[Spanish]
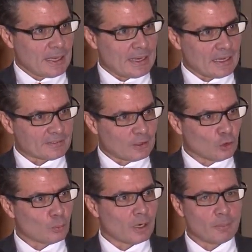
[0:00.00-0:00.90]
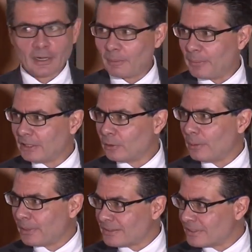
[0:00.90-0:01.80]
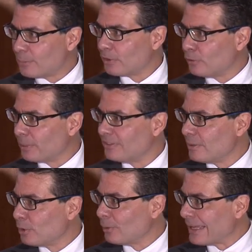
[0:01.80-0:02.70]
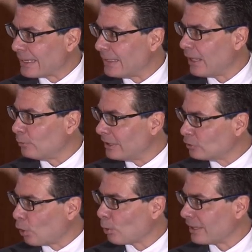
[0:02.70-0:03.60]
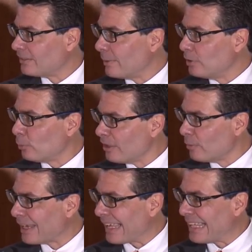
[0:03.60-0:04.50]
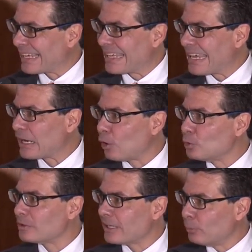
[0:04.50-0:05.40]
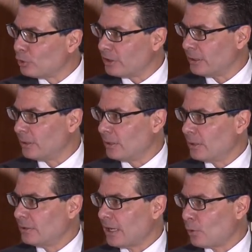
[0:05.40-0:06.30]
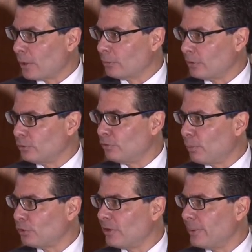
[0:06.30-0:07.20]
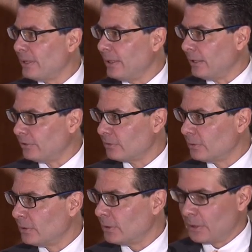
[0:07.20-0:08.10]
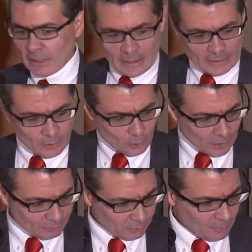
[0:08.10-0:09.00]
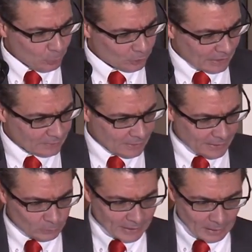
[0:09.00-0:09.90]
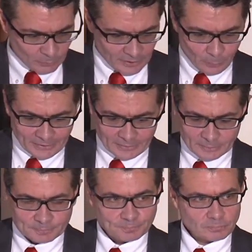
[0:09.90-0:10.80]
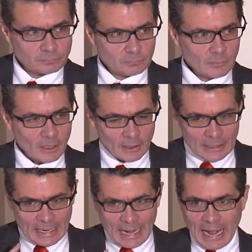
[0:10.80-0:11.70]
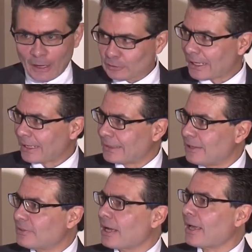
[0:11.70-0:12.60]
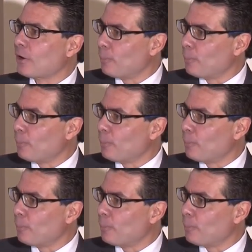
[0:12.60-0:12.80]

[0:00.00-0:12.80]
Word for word: en la salud, vuelvo y repito, el principio es un principio de equidad, donde todos reciben lo mismo y cada quien contribuye de acuerdo a sus posibilidades. Y yo creo que eso es importante que lo tengamos en cuenta. Hay otra característica que